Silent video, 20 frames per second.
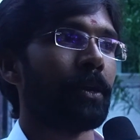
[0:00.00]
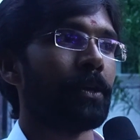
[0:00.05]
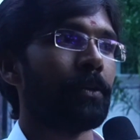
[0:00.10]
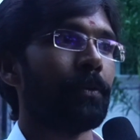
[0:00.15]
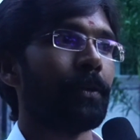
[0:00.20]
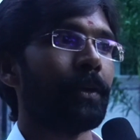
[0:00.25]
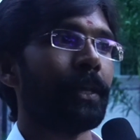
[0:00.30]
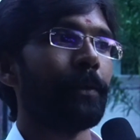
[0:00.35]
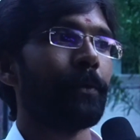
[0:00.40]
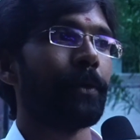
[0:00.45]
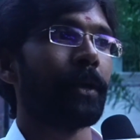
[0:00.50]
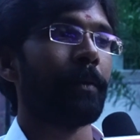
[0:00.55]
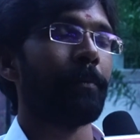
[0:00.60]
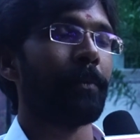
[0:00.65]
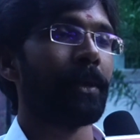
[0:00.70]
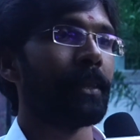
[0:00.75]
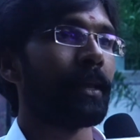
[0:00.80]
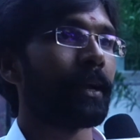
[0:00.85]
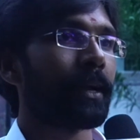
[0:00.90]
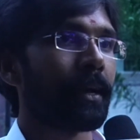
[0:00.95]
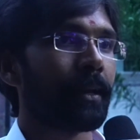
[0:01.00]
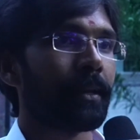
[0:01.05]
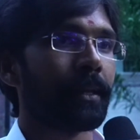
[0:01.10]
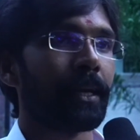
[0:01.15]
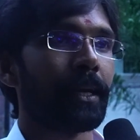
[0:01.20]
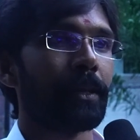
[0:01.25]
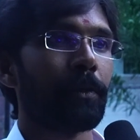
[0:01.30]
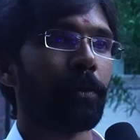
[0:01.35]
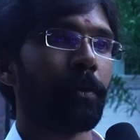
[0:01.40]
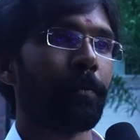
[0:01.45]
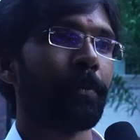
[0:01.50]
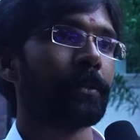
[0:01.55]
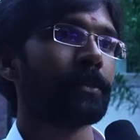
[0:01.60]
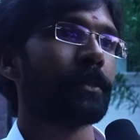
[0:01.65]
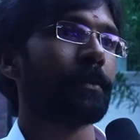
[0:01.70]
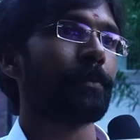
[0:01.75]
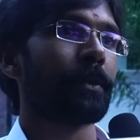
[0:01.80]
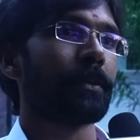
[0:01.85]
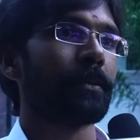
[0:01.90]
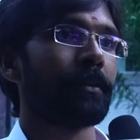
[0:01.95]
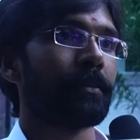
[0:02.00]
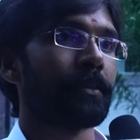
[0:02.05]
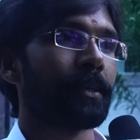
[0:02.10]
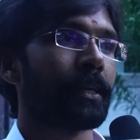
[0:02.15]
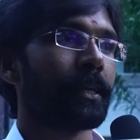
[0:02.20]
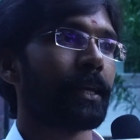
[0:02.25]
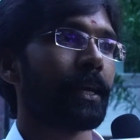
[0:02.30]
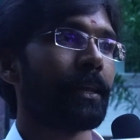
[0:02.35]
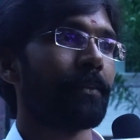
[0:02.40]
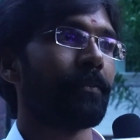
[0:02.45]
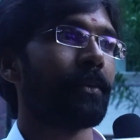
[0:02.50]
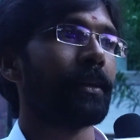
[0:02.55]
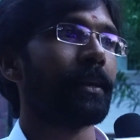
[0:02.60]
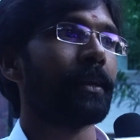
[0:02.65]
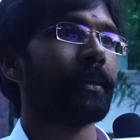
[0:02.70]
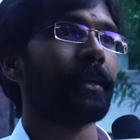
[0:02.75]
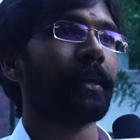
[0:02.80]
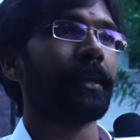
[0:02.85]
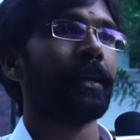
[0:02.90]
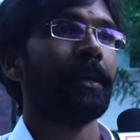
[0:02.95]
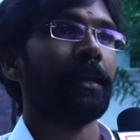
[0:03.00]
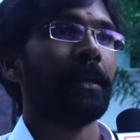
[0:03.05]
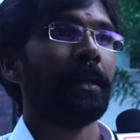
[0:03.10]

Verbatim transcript: మానవుడు వెళ్ళి ఒక ఎమ్మెల్యే గారిని కానీ ఒక ప్రజాప్రతినిధి కానీ కలవాలంటే